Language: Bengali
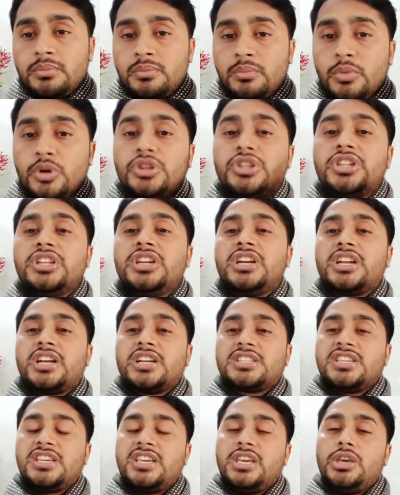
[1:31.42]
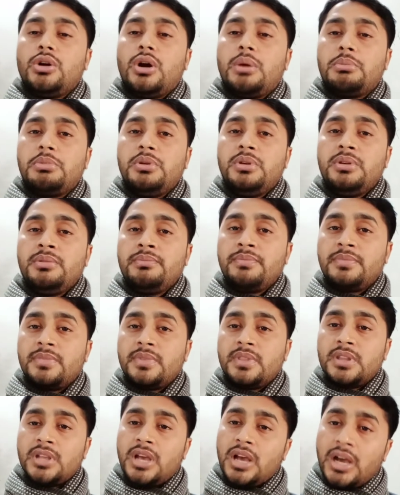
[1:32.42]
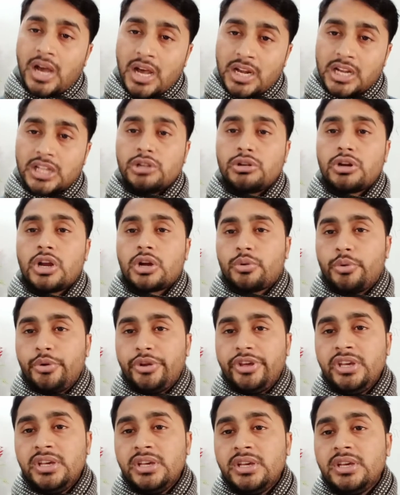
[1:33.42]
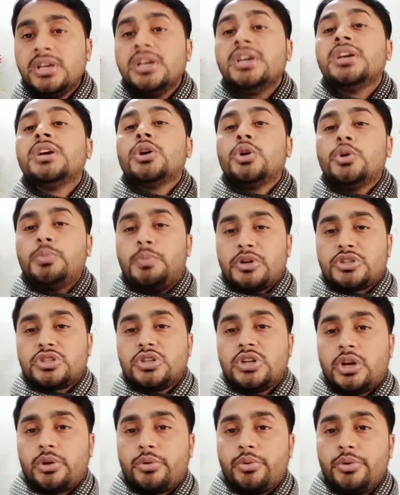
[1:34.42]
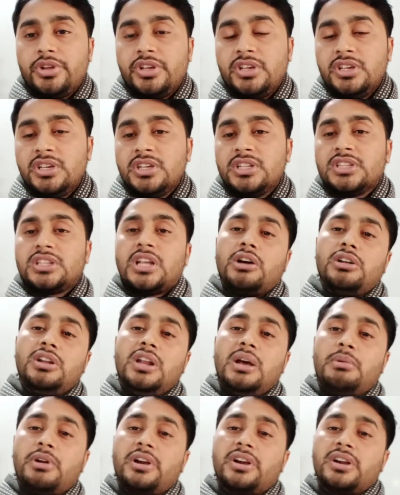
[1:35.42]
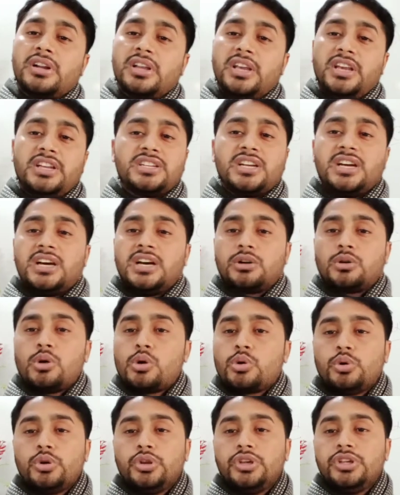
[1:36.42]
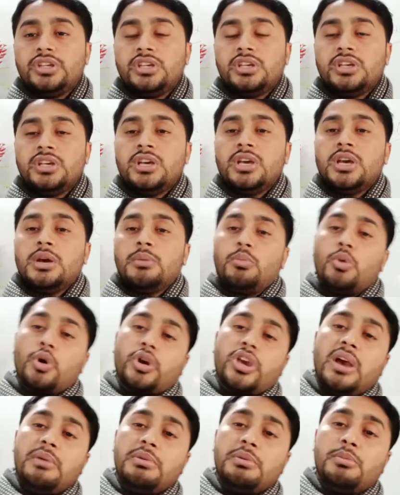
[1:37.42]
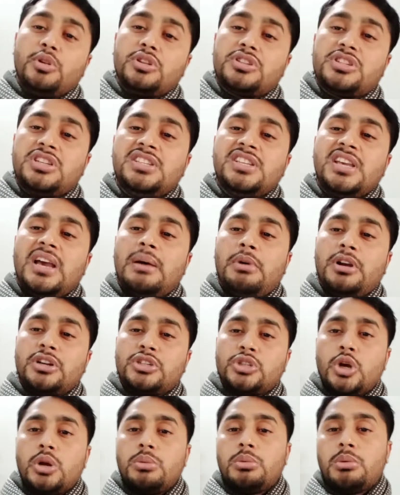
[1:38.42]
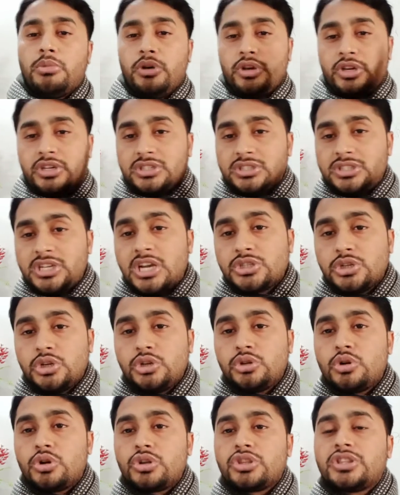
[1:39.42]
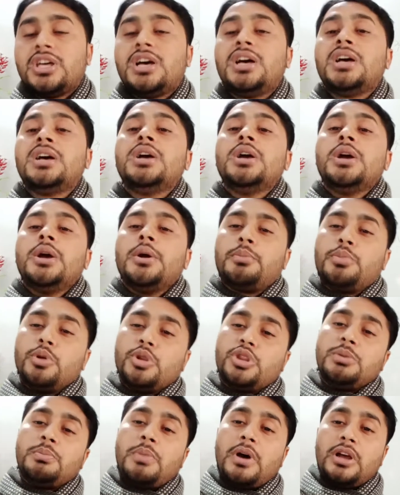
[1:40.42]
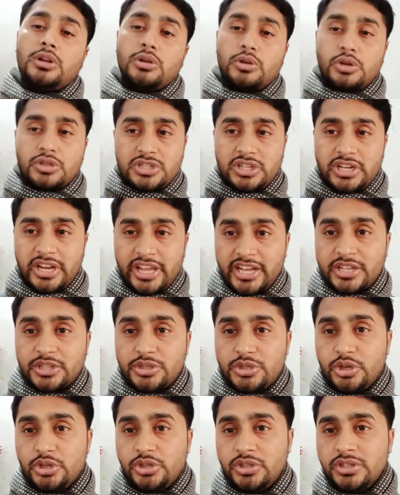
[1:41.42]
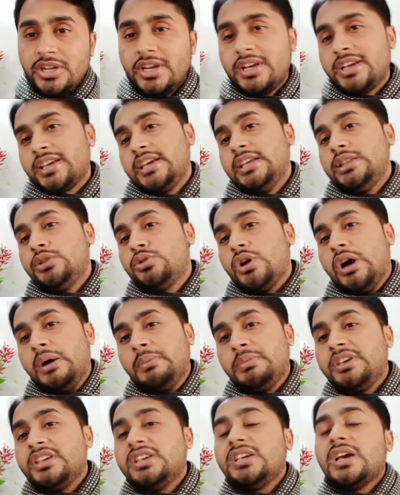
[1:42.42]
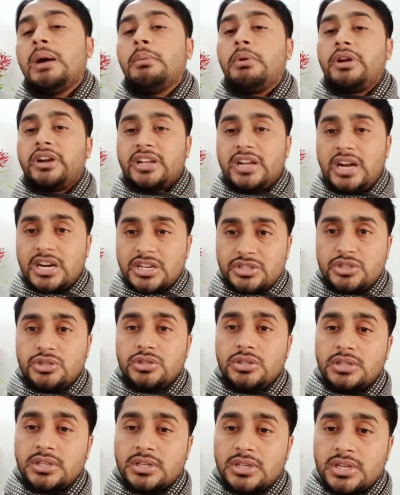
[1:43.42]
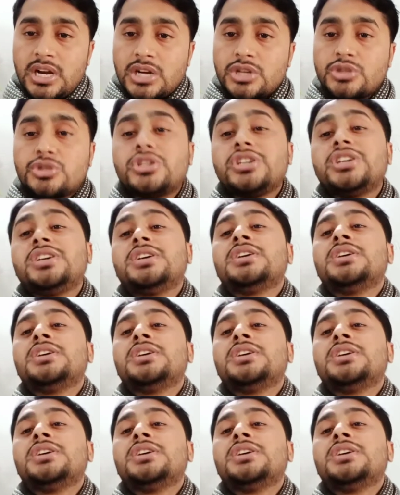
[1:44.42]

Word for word: মন্দিরের কাছে গিয়েও আমি আরাধনা করি উপাসনা করি তাহলে আমার এটা কখনোই মুখে আমি বলছি যে আমার সর্বময় শাসনকর্তা প্রতিপালক হচ্ছেন একজন কিন্তু আমি আমার কার্য কার্যে